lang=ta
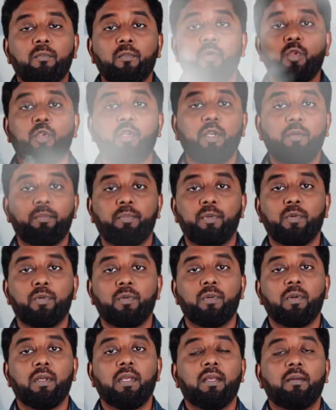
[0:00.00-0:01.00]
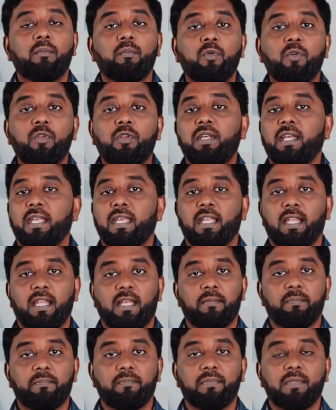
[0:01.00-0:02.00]
முருங்கைப்பூ முருங்கை
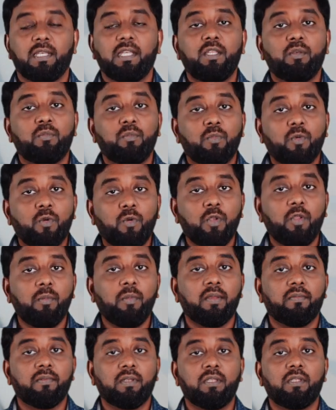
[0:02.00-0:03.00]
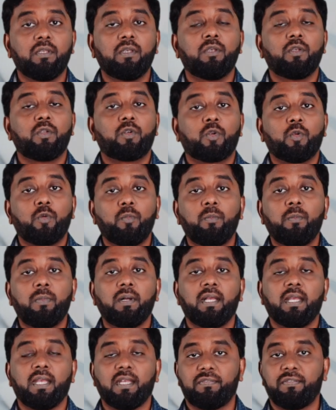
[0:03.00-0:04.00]
இலை இது மூணுமே வந்து ரொம்ப
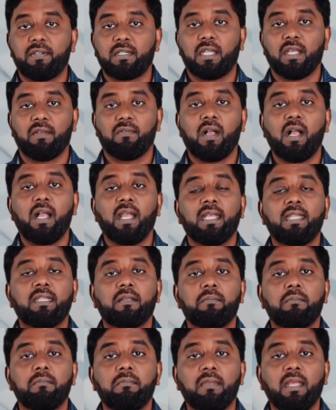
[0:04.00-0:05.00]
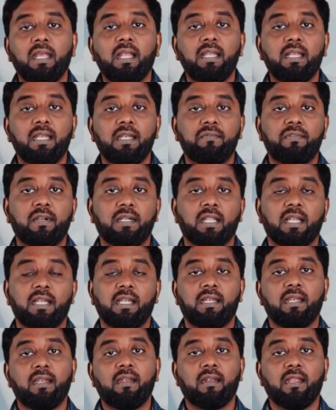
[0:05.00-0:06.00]
எஃபெக்டிவாக இந்த மேல்
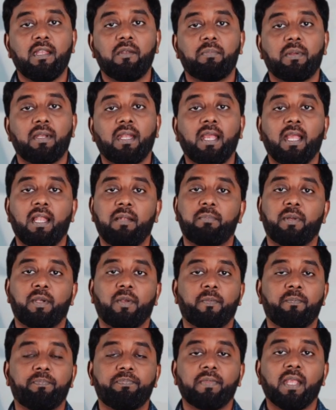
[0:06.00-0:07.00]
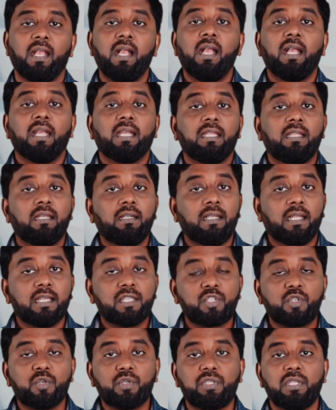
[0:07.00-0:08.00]
இன்ஃபர்டிலிட்டியை ட்ரீட் பண்ண ஹெல்ப் பண்ணும் இது
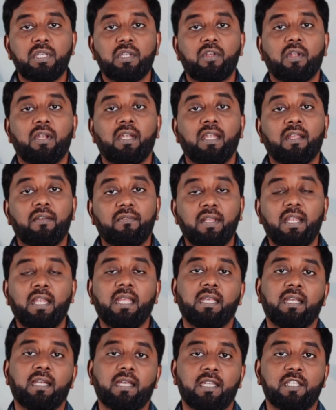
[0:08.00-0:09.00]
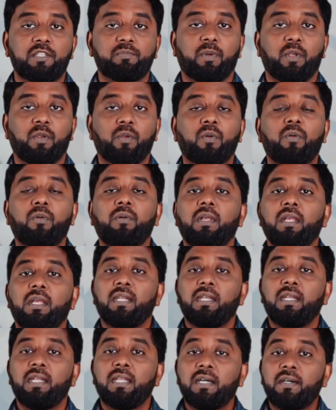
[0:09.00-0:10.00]
டெஸ்டோஸ்டிரான் லெவலை இன்க்ரீஸ் பண்ணும்
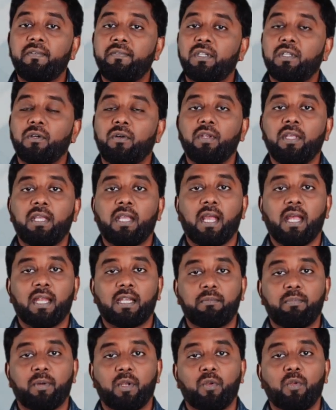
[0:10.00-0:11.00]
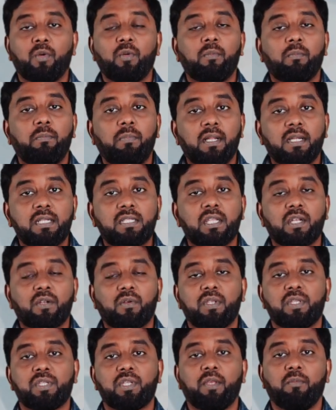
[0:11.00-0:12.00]
நர்வ் டோனிக்காக ஆக்ட் பண்ணும் பிளட்
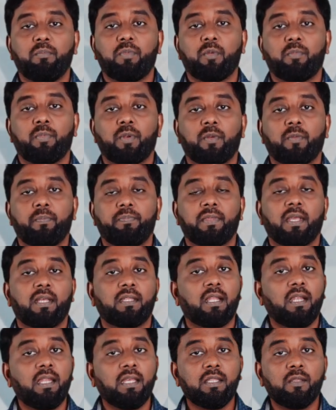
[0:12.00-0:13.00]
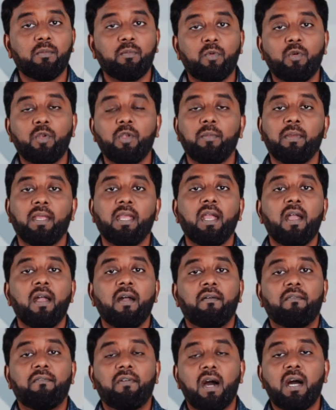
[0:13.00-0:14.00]
சர்க்குலேஷனை இம்ப்ரூவ் பண்ணும் அதனால் இது மூணுமே
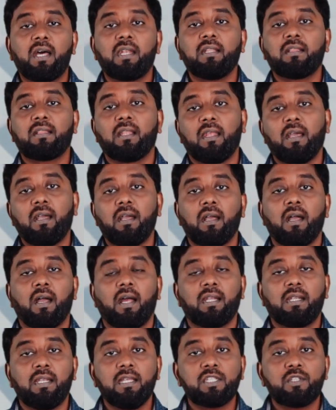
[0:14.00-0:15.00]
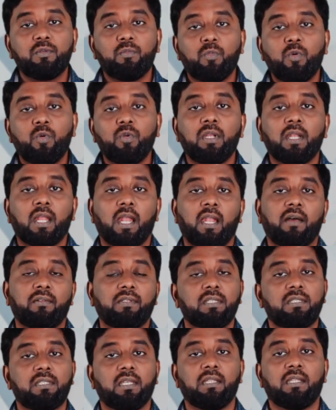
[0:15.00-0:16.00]
வாரத்தில் அட்லீஸ்ட் மூணு
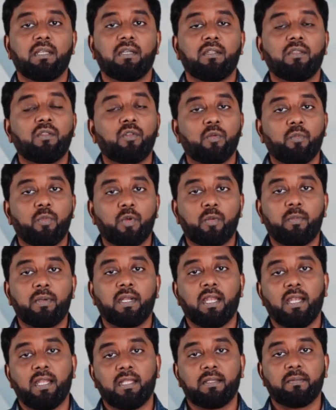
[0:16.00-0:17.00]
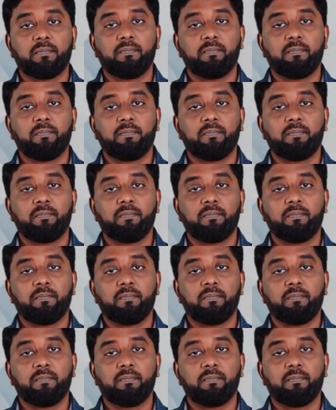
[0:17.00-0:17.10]
நாளாவது சேர்த்துக்கிறது ரொம்ப ரொம்ப நல்லது